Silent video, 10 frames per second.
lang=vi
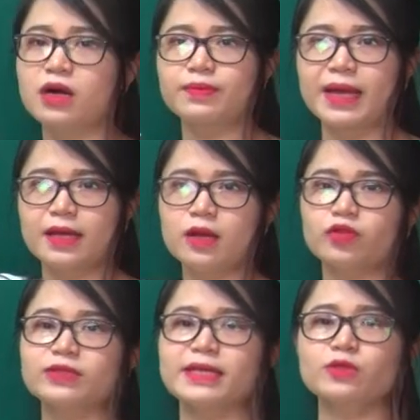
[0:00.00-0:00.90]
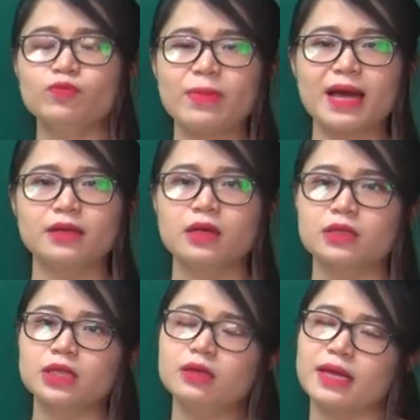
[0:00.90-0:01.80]
hợp này tôi sẽ giúp bạn
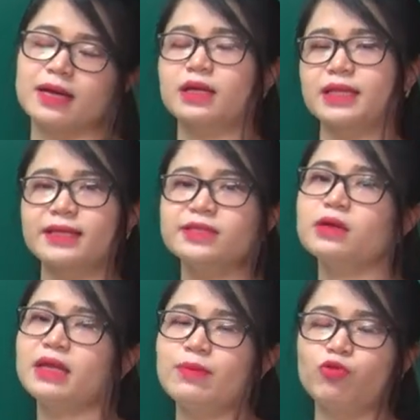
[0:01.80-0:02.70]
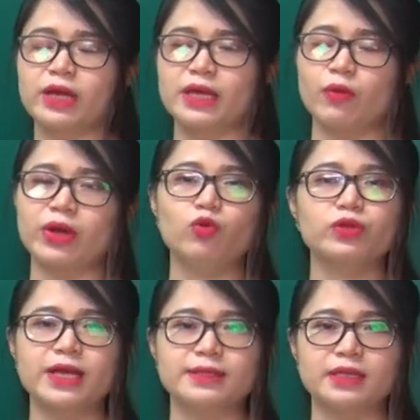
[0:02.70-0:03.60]
tức là người ta chưa lên một cái kế hoạch
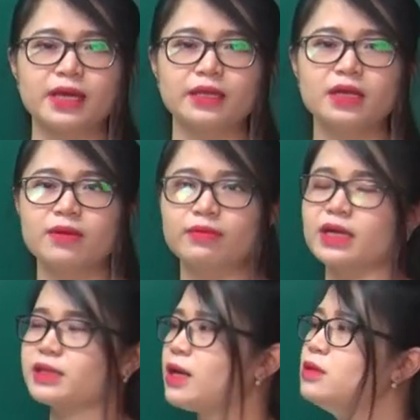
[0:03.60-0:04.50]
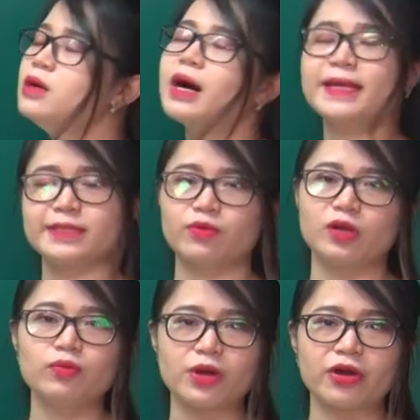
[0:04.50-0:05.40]
cụ thể gì hết mà người ta hứa ngay trong
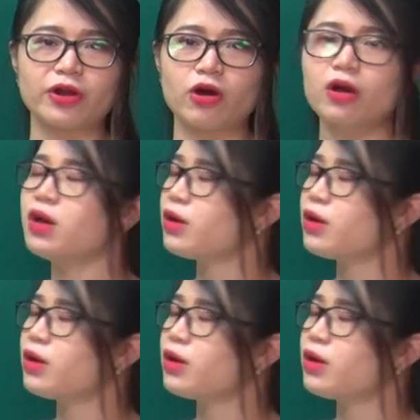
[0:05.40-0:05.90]
cái lúc nói đó